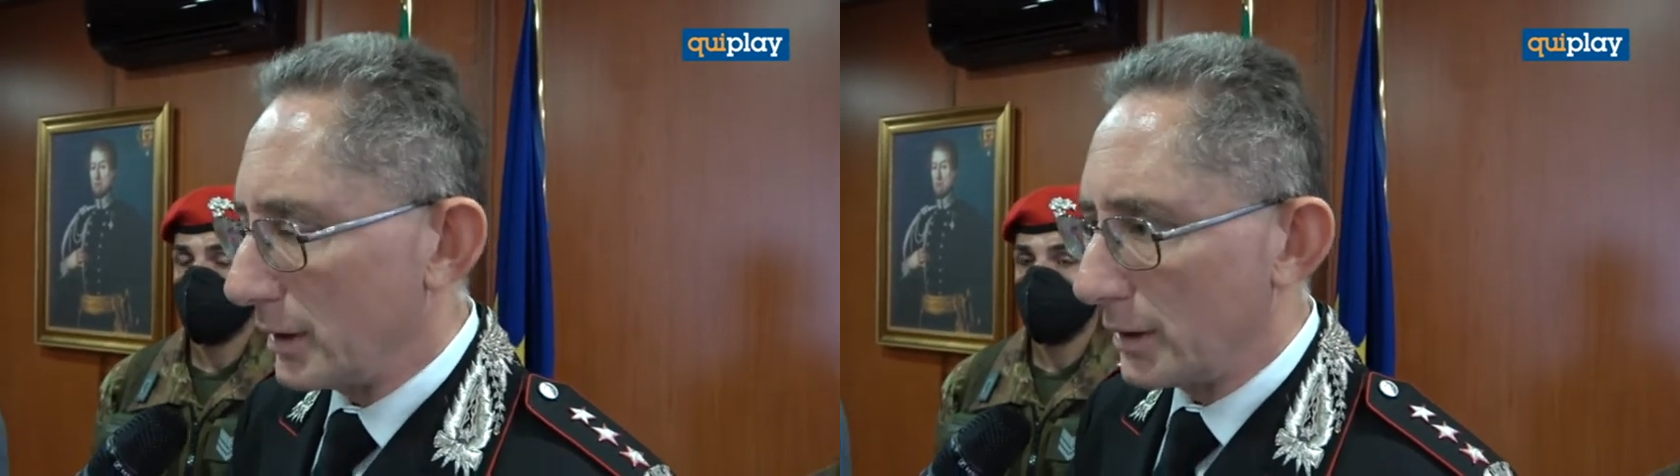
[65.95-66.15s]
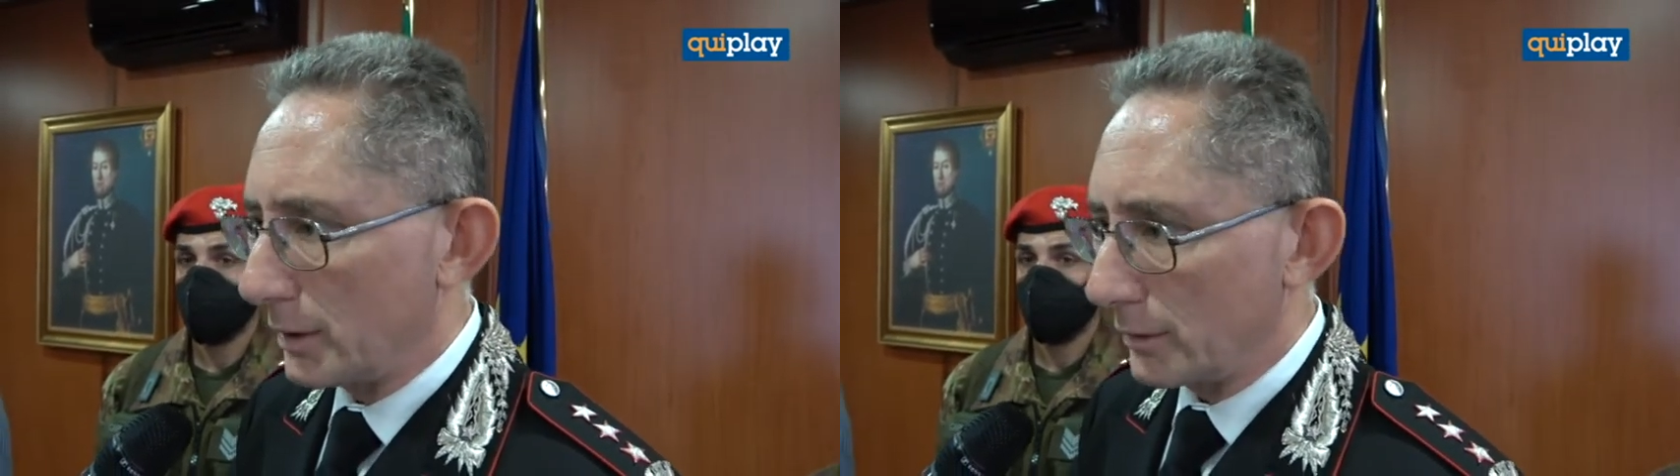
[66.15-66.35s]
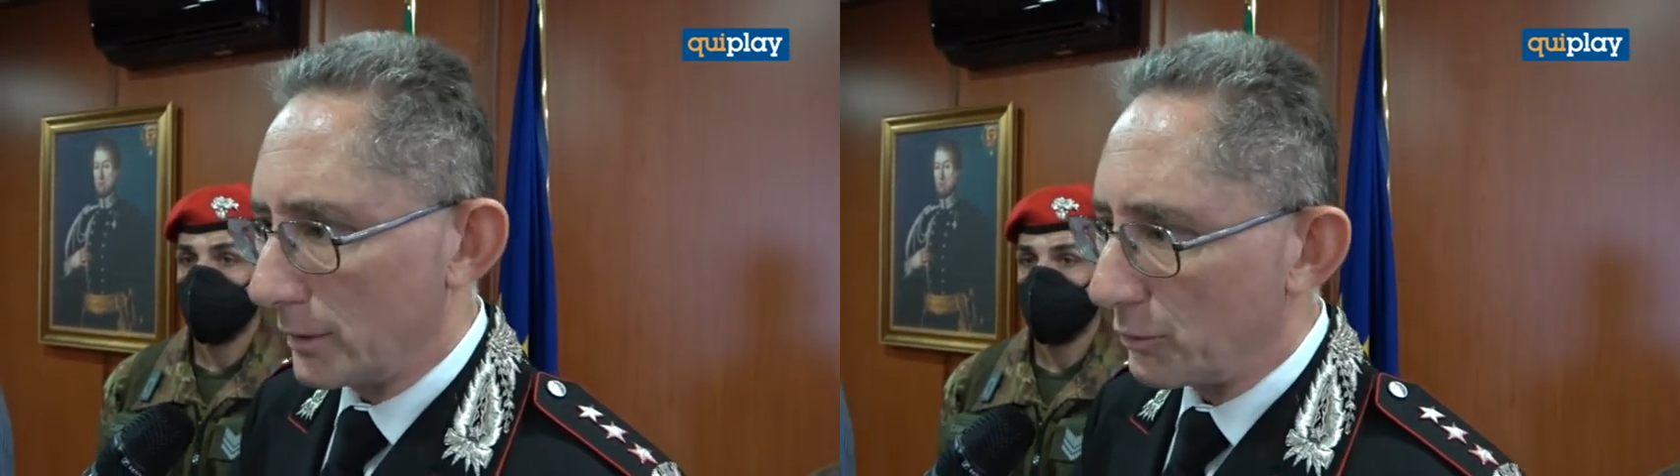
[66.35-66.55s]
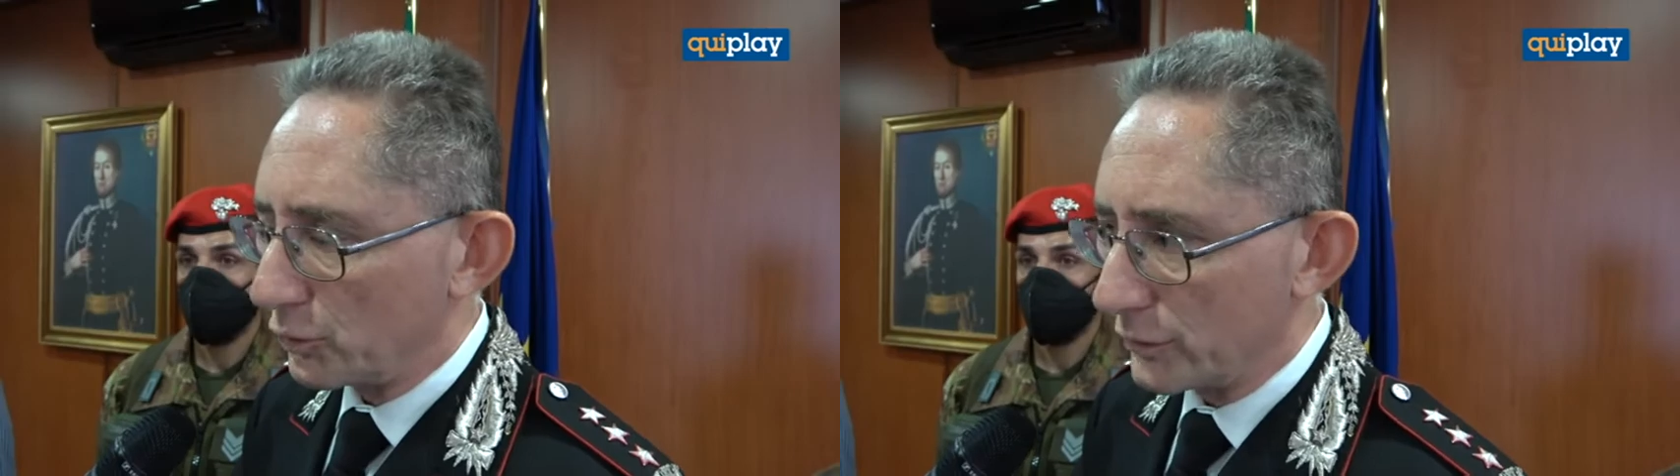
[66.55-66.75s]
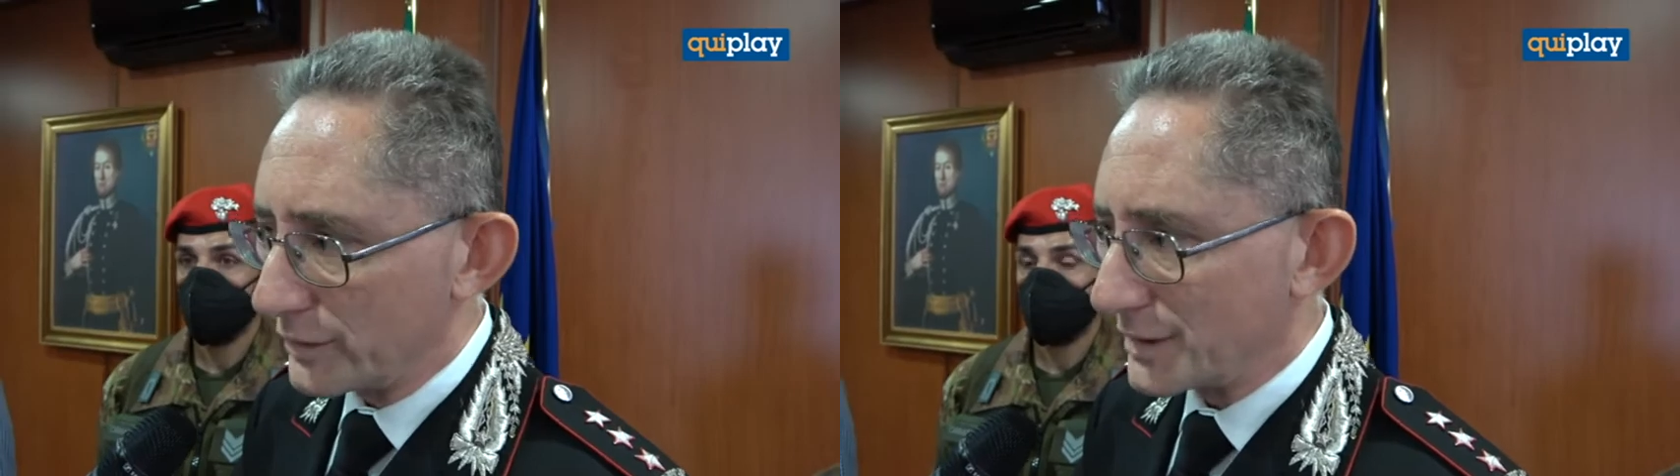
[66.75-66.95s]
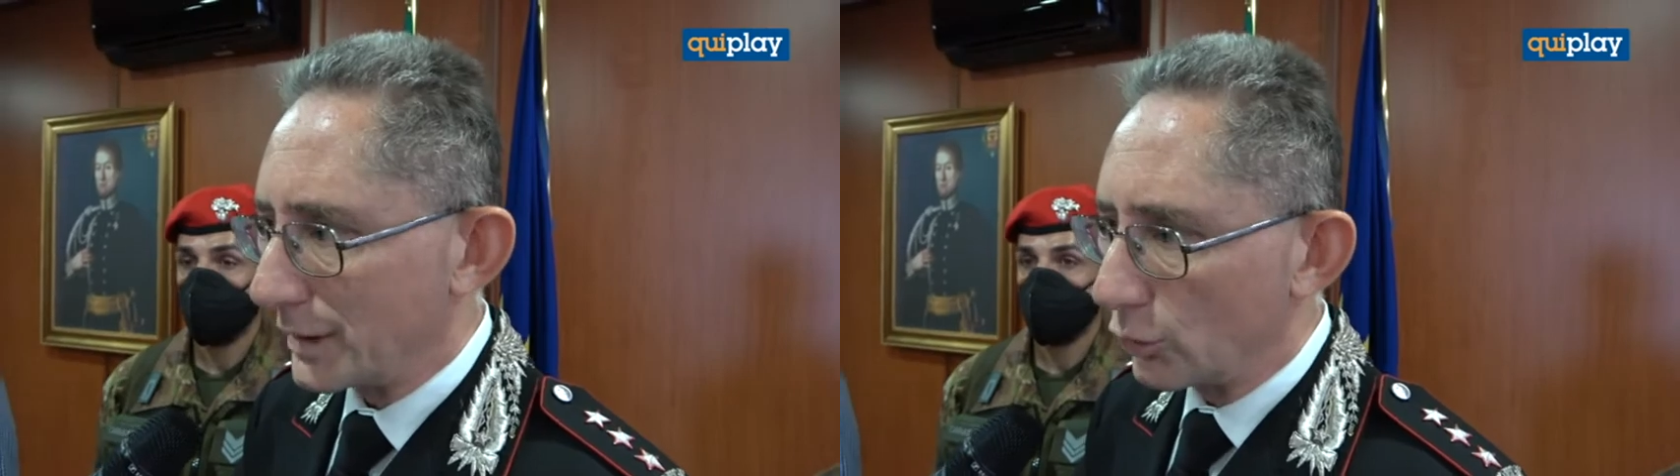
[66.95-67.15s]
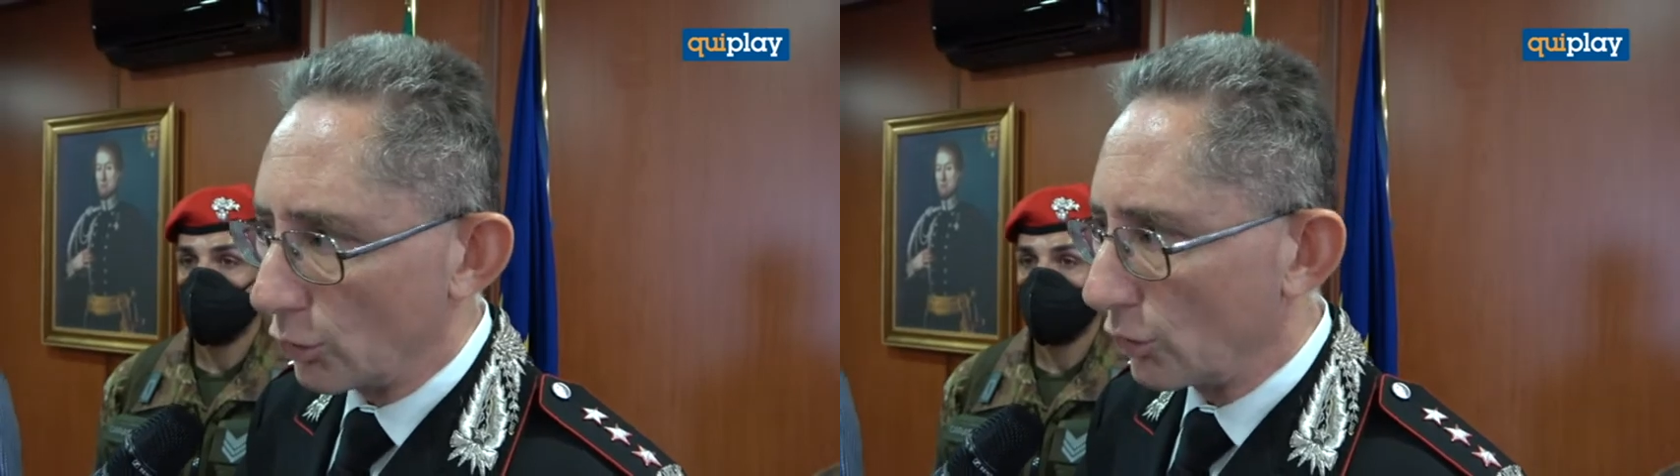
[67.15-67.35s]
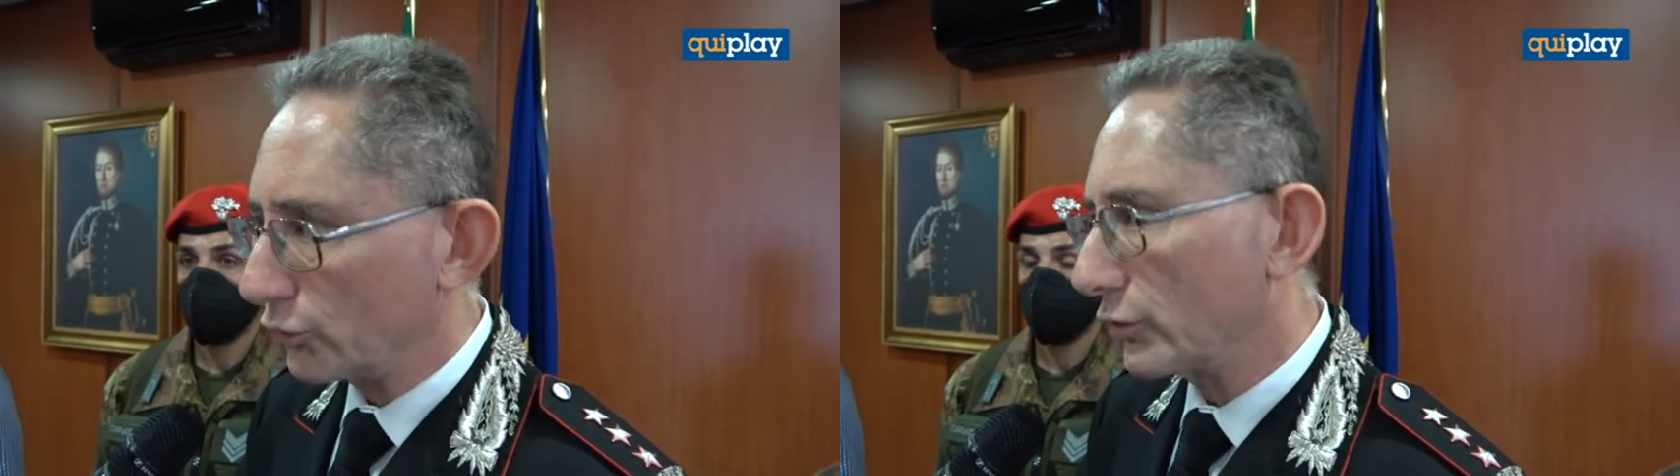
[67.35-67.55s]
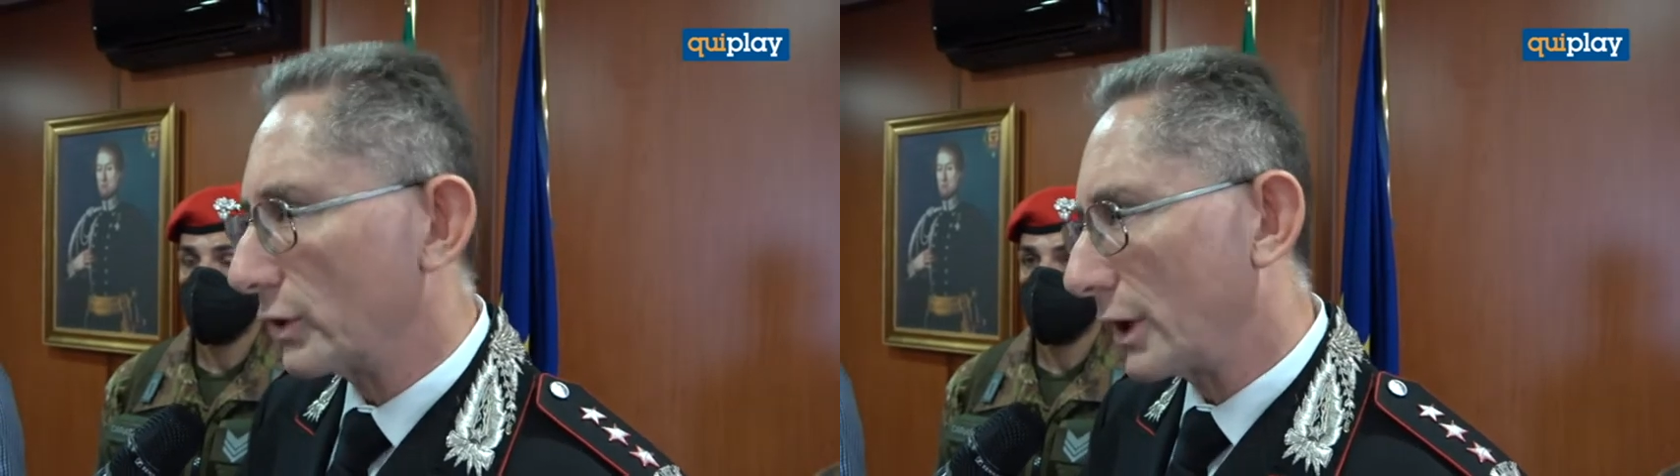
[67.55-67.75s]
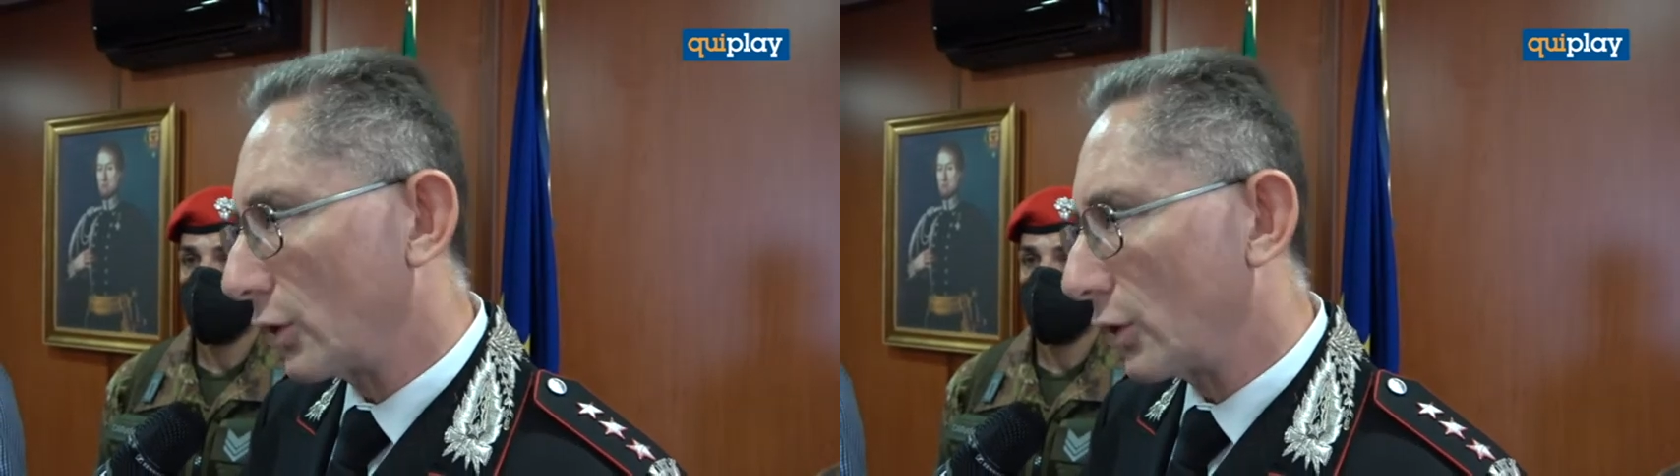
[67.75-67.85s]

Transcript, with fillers: eh, dal punto di vista doloso che